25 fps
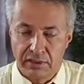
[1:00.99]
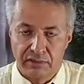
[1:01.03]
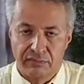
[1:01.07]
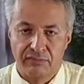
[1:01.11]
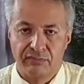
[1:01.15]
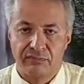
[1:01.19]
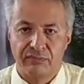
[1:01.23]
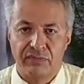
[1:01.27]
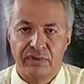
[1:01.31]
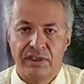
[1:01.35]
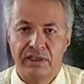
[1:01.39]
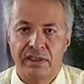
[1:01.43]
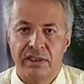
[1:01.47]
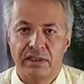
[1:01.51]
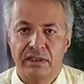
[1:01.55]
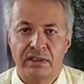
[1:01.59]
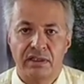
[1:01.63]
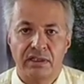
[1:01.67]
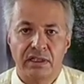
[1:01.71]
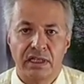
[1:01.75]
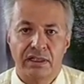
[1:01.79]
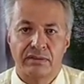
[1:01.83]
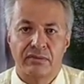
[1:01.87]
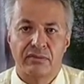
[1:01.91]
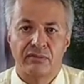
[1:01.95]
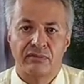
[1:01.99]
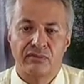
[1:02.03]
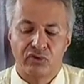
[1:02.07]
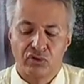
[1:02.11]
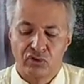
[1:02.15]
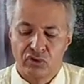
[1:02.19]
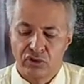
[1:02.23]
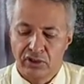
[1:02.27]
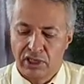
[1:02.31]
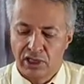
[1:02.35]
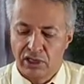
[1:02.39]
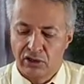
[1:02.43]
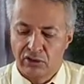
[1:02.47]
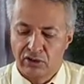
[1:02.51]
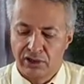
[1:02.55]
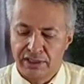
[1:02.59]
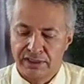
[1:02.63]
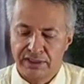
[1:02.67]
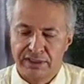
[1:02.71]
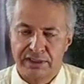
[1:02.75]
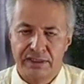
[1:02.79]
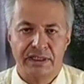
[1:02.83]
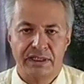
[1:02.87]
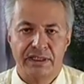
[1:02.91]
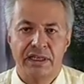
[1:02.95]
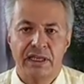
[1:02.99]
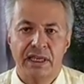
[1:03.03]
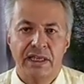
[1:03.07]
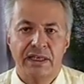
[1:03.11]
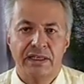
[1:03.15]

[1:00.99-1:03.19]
wie letzte Woche, auch ein Tee,